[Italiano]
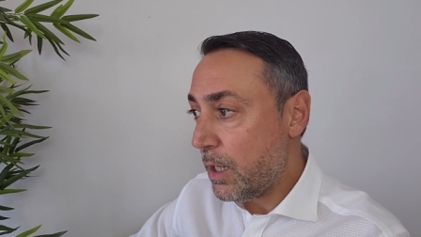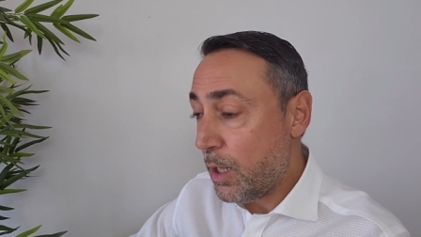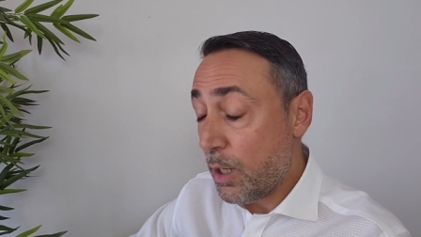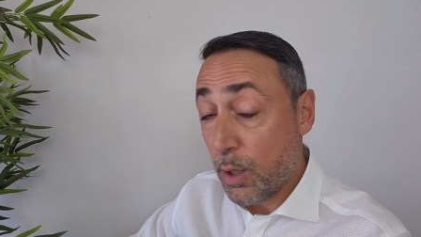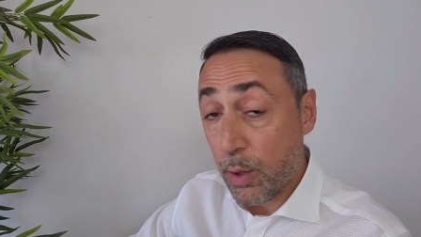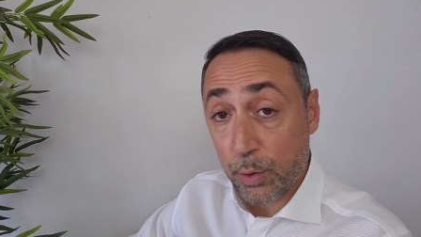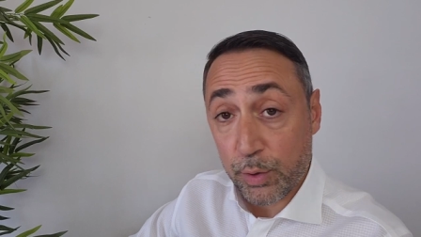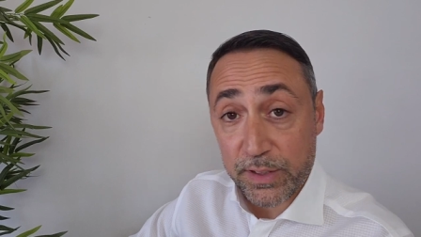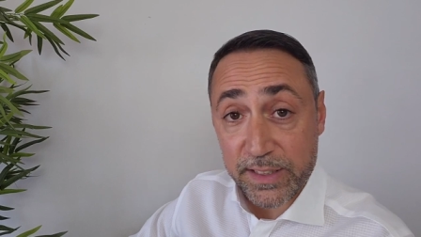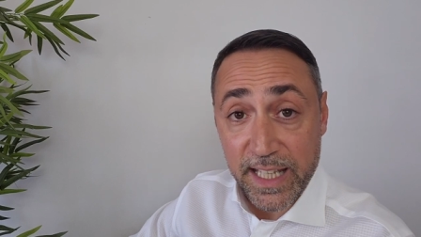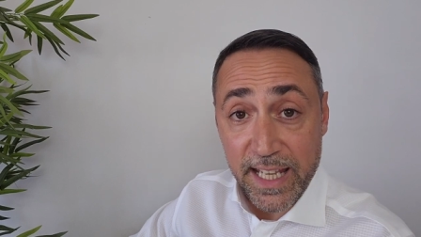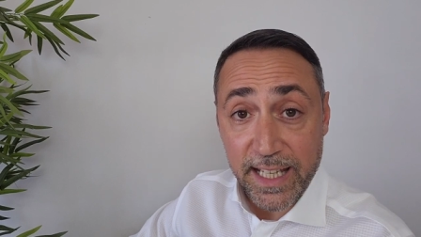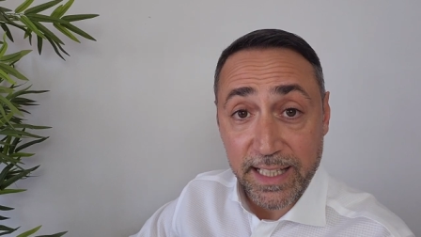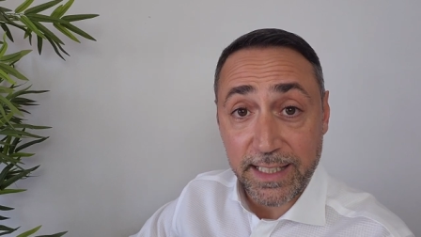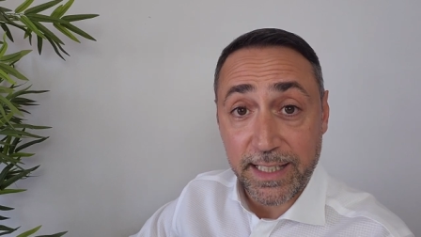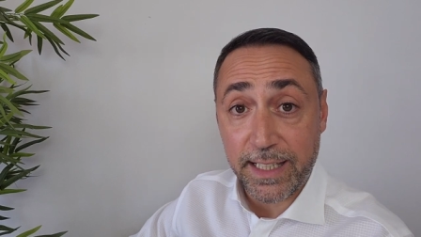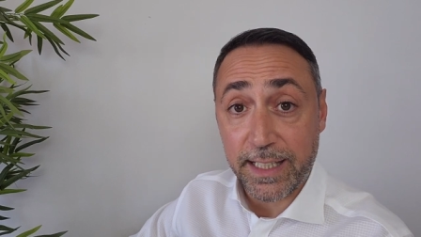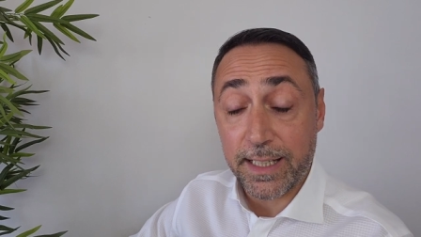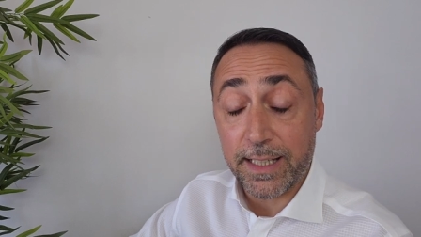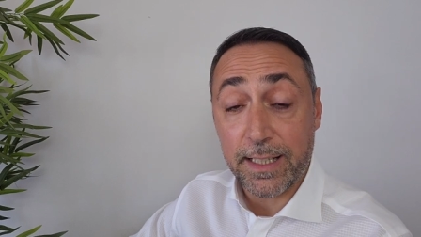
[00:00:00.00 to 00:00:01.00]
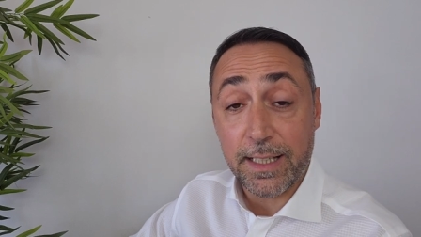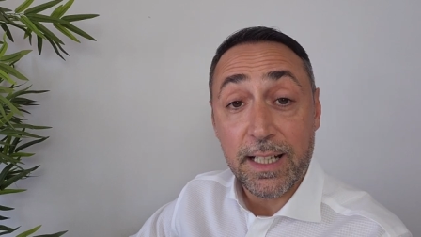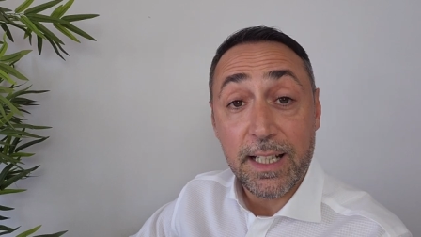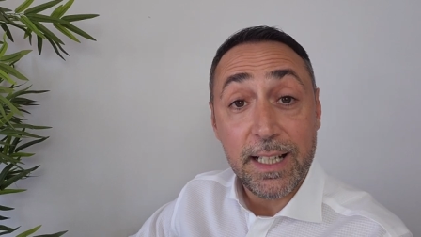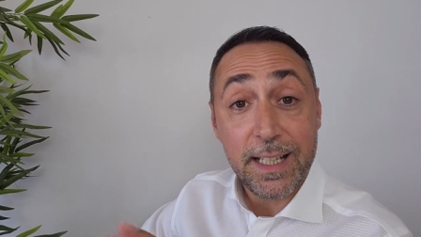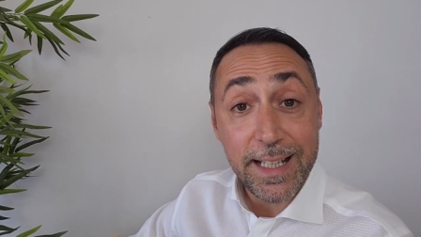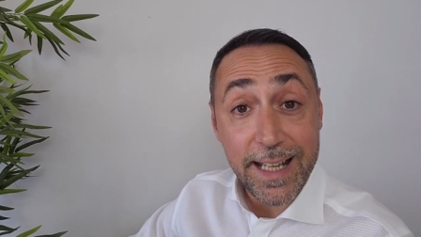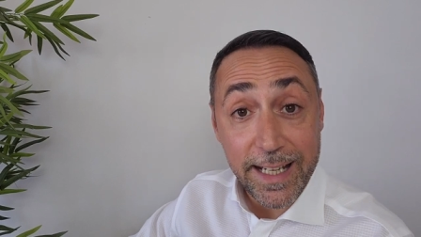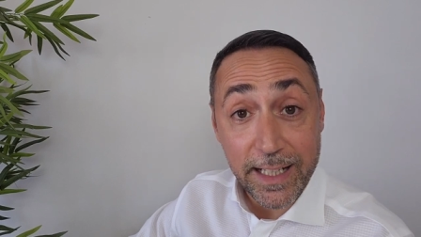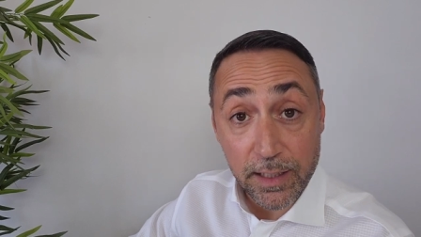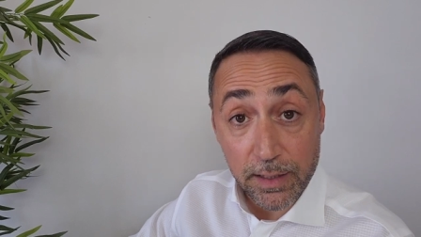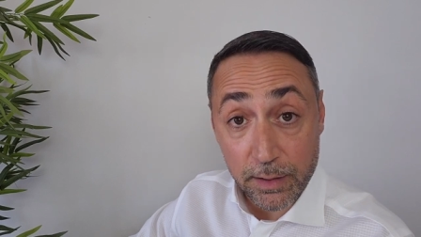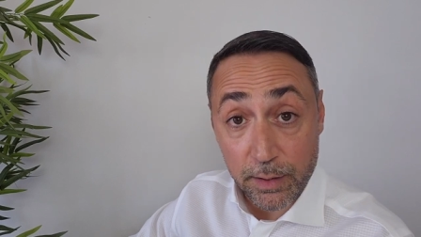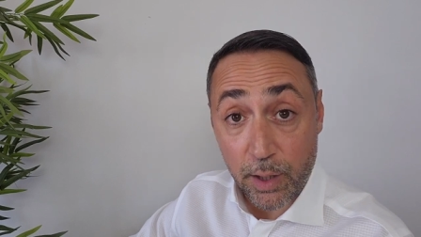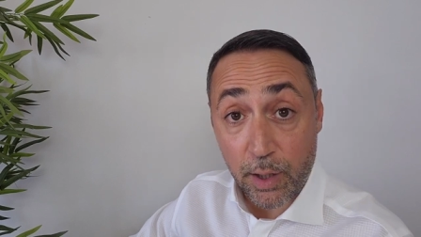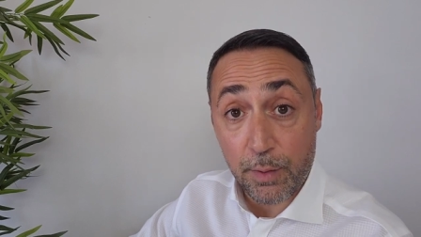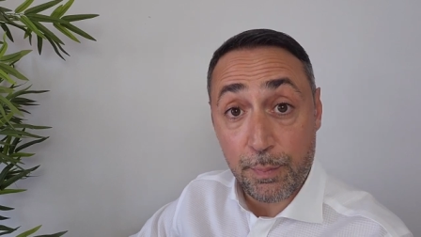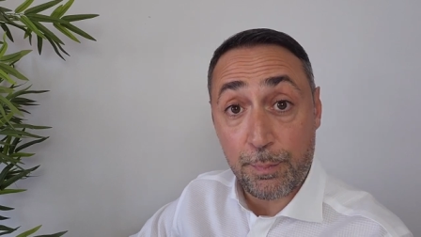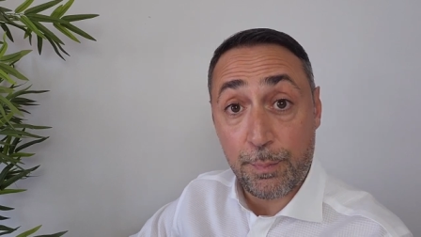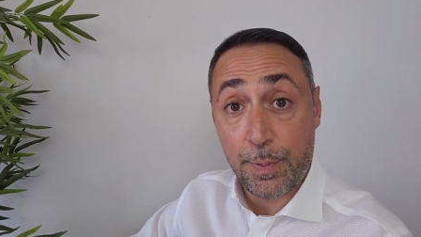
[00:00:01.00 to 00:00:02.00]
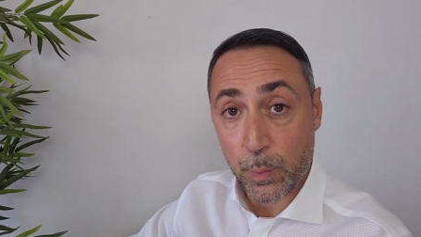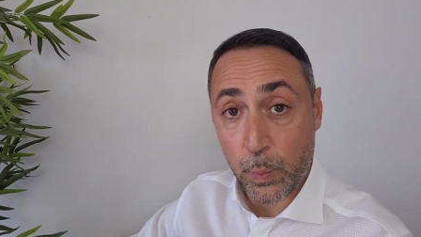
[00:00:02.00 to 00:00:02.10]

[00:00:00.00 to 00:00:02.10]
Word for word: lo staking, l'airdrop,